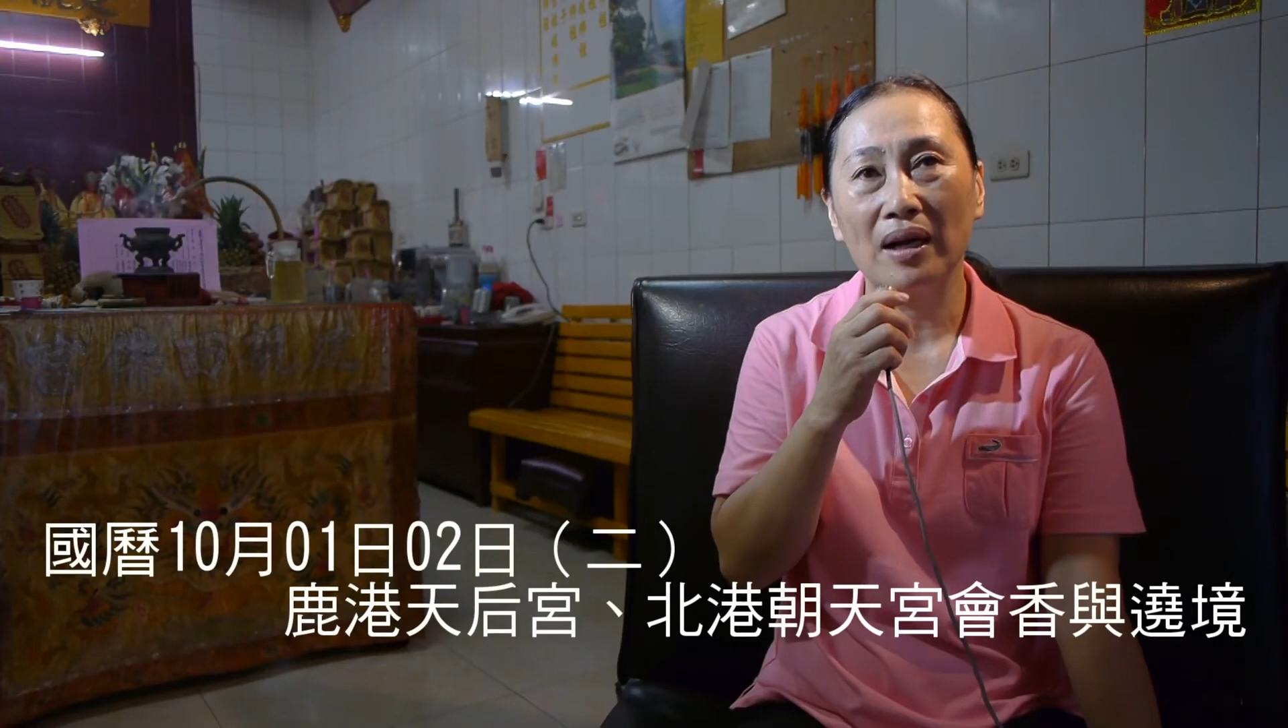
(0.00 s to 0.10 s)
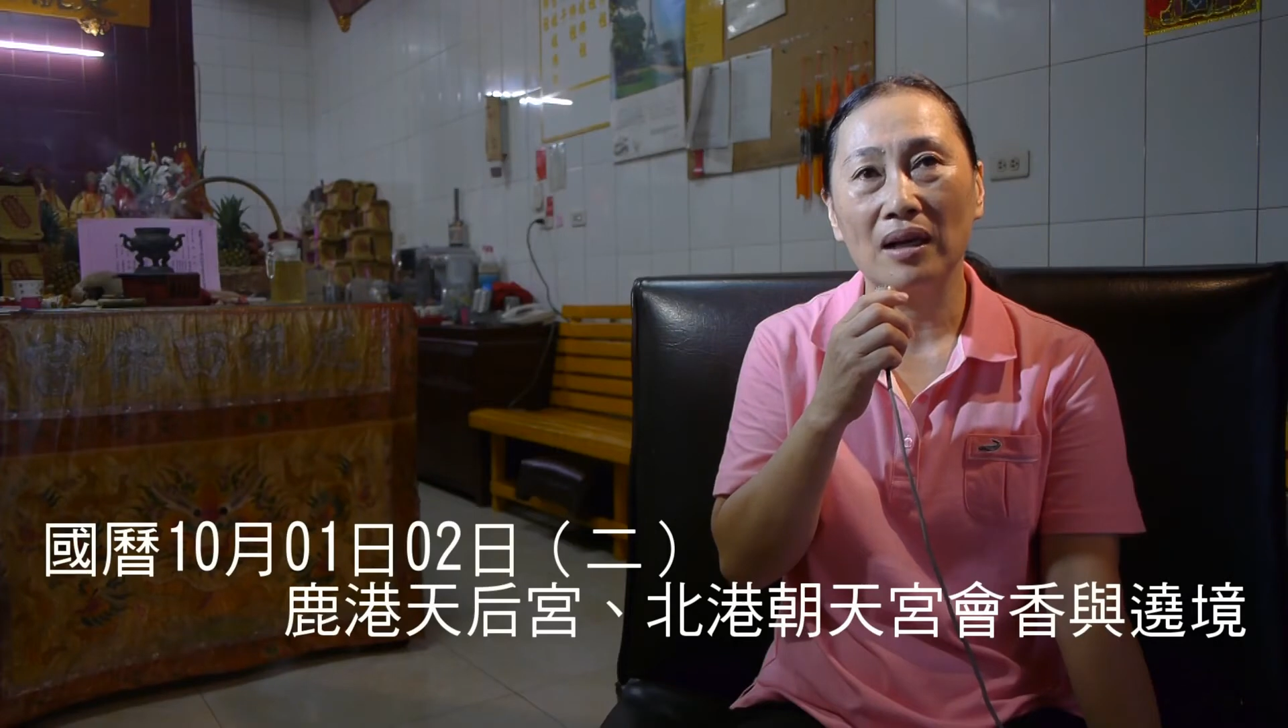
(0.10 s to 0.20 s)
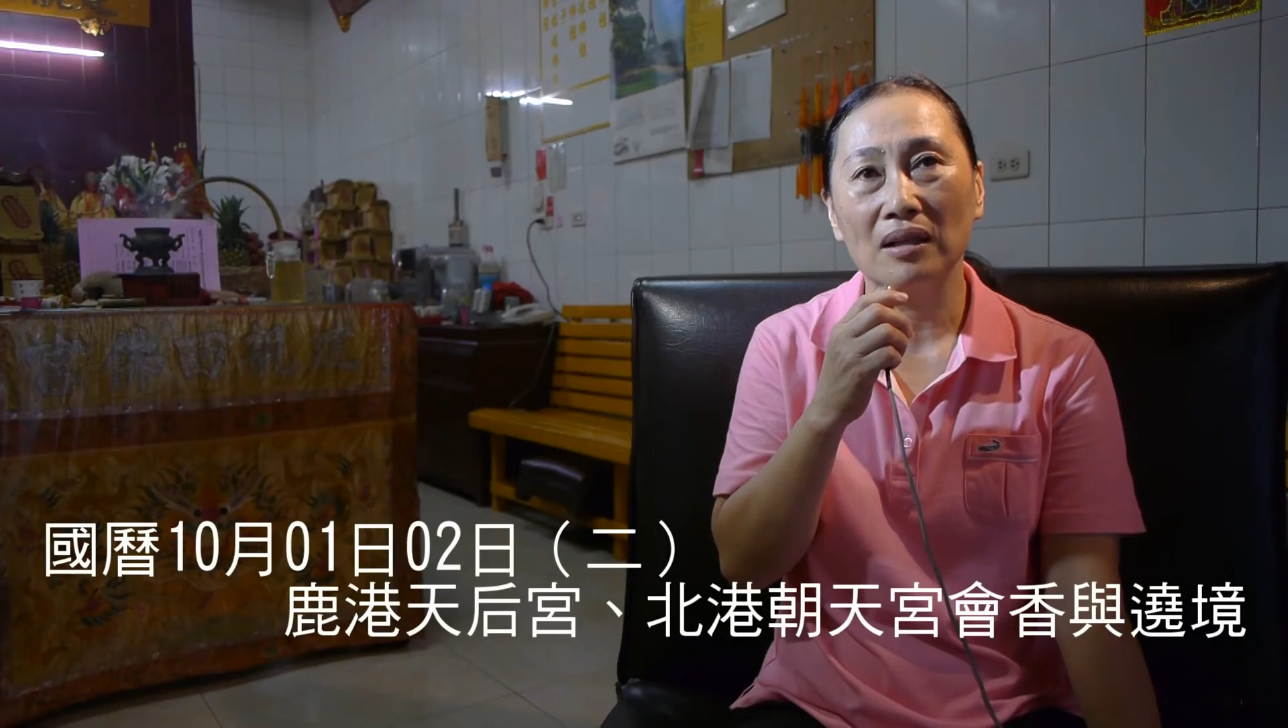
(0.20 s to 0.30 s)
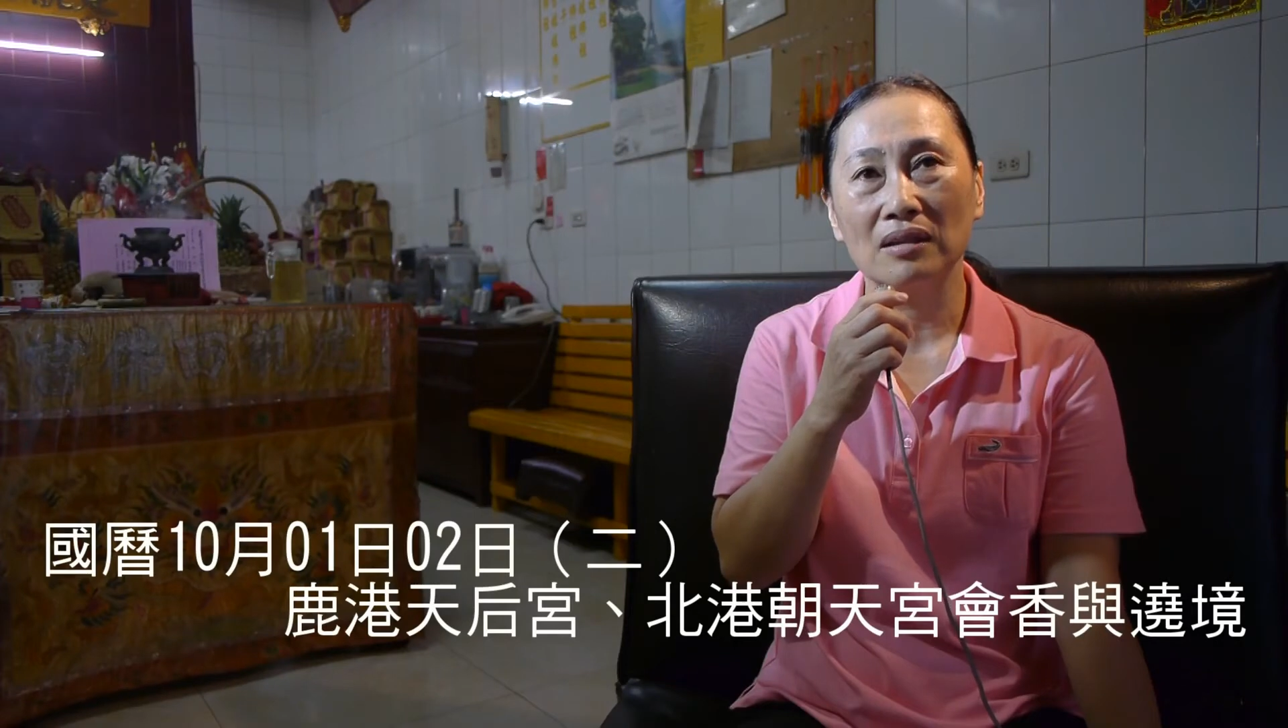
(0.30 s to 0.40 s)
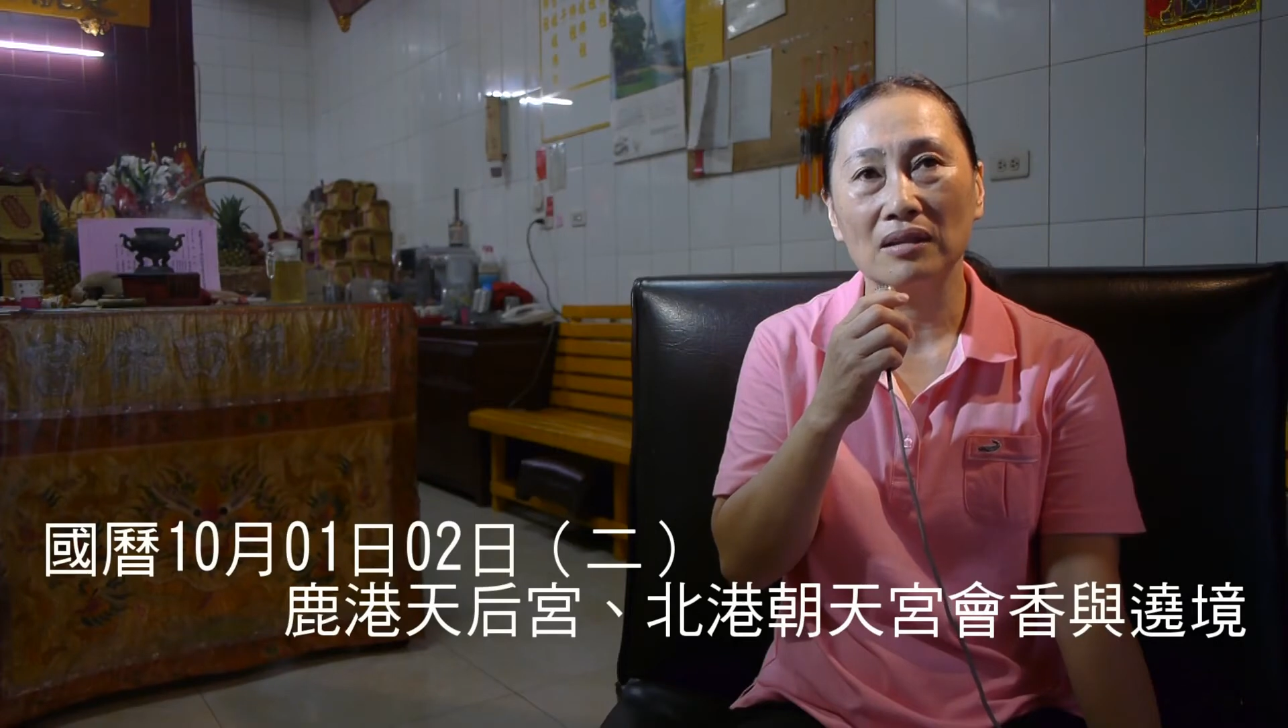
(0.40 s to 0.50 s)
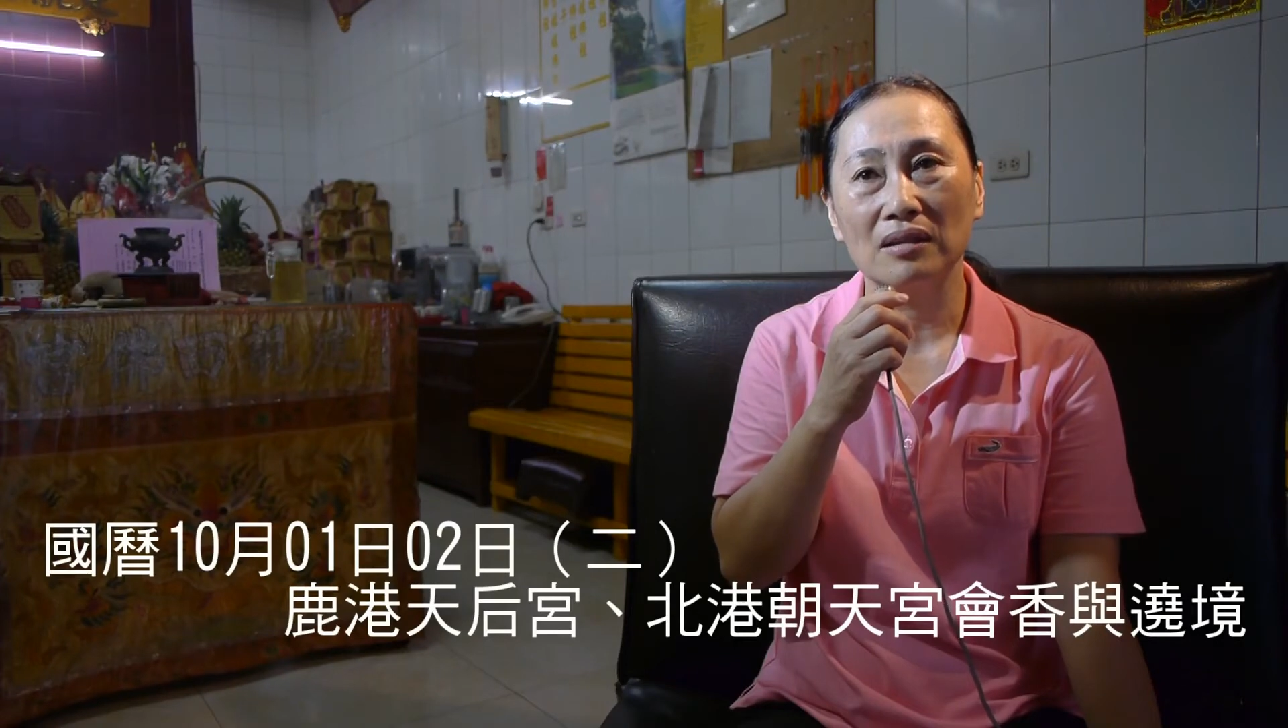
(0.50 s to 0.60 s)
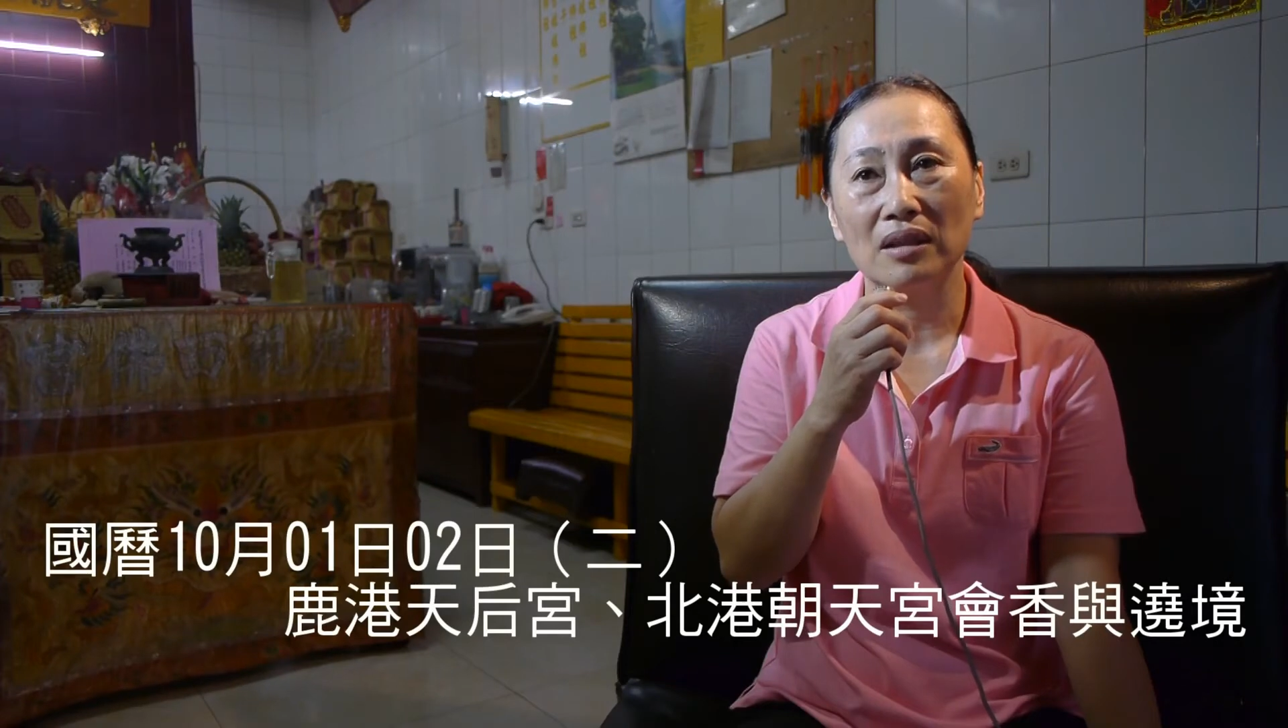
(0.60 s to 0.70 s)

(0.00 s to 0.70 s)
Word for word: 港